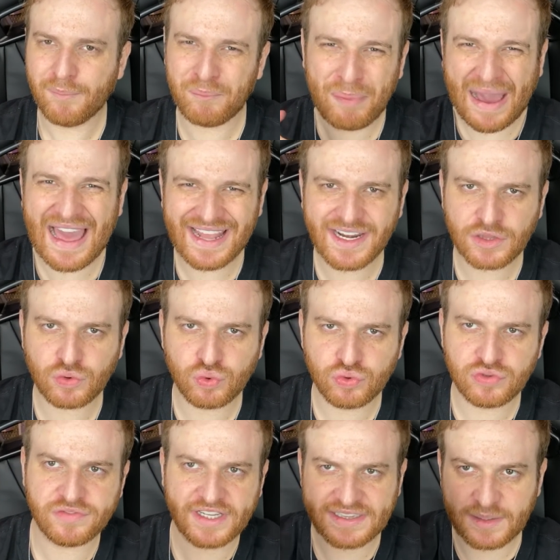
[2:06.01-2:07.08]
para
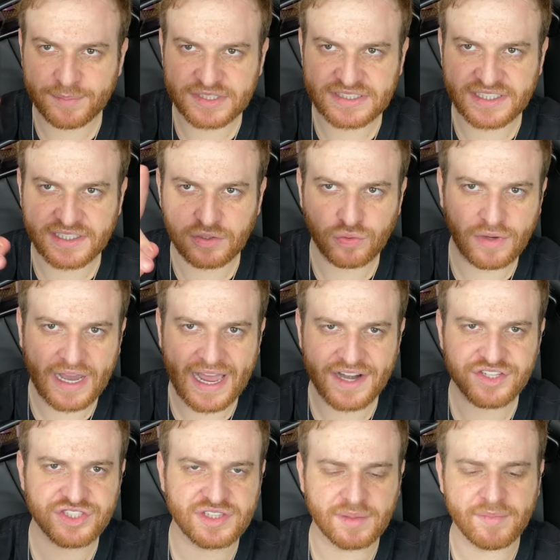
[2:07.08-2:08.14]
tudo, vai estar tá aparecendo aqui no
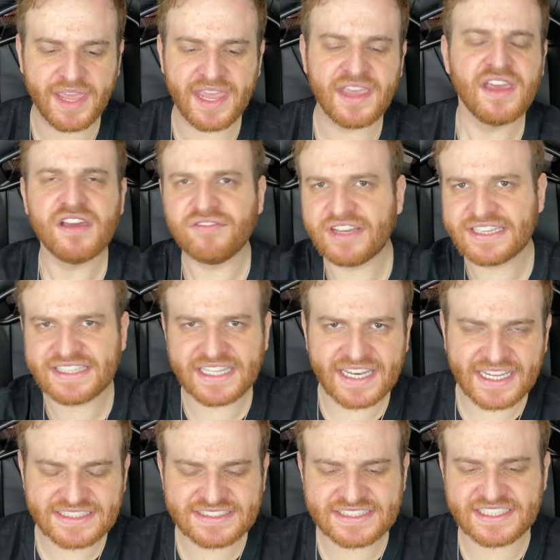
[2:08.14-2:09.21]
card também, vai ter
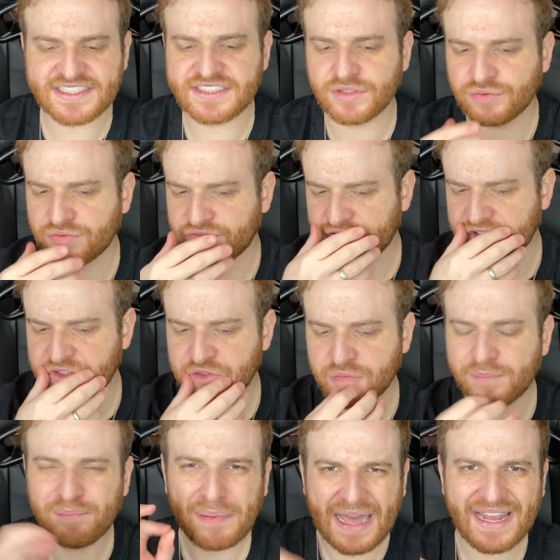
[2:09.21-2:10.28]
na descrição do
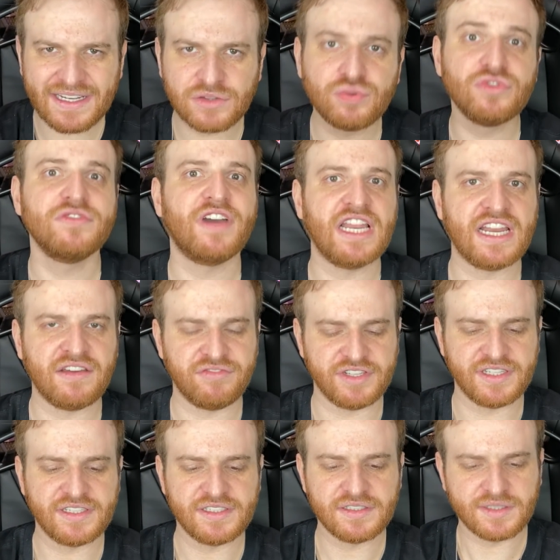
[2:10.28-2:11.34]
vídeo, para tudo e vai lá
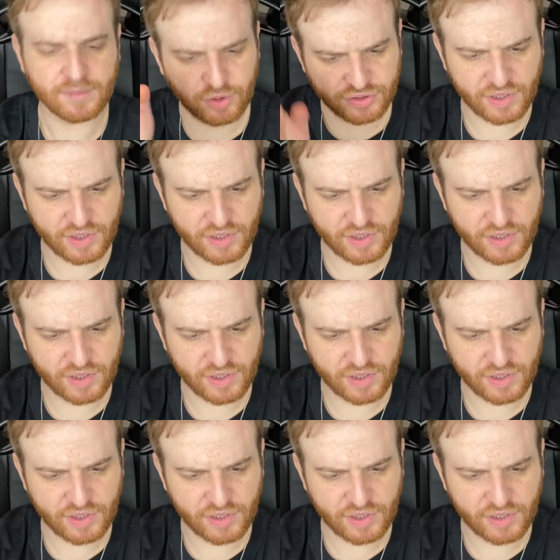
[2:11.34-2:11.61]
ver, tá bom?